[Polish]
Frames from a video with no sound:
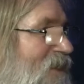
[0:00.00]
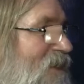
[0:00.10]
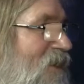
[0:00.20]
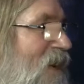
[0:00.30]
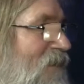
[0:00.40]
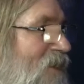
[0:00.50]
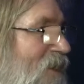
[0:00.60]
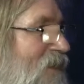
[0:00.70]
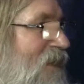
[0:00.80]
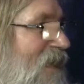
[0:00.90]
Historia
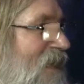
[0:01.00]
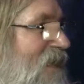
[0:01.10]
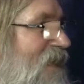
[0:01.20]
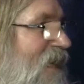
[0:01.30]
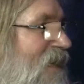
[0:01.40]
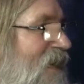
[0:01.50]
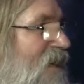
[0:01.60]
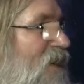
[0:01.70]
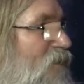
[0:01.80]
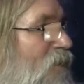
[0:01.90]
filozofii indyjskiej,
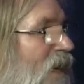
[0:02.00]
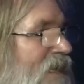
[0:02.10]
która